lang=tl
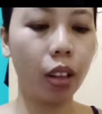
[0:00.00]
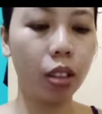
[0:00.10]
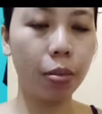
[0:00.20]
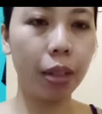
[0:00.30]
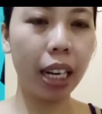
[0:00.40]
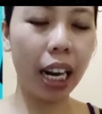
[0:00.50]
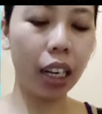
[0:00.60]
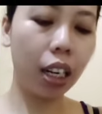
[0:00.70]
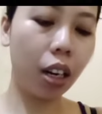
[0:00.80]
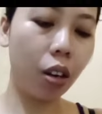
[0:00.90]
So,
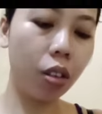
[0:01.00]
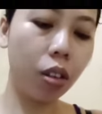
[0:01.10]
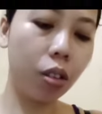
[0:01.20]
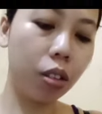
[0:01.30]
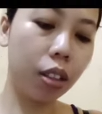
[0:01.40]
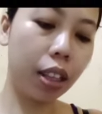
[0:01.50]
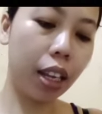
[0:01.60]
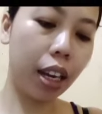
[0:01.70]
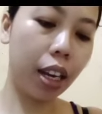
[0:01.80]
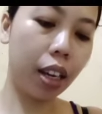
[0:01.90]
naglalagay lang ako ng
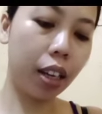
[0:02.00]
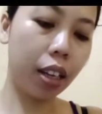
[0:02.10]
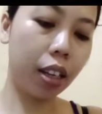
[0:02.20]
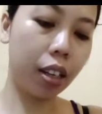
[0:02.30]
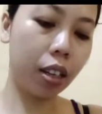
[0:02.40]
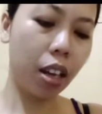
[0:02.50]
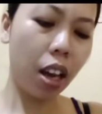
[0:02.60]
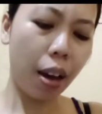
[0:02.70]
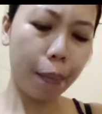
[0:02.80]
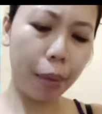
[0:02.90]
konti.
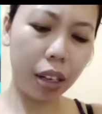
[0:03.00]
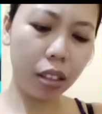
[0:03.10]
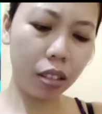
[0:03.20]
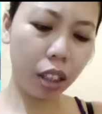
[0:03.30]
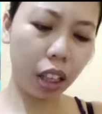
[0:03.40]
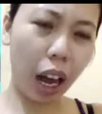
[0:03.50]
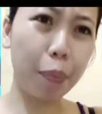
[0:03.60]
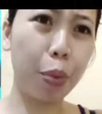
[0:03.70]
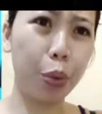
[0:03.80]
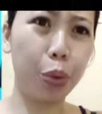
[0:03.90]
Parang
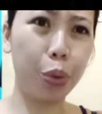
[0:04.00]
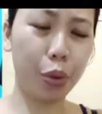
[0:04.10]
natapon.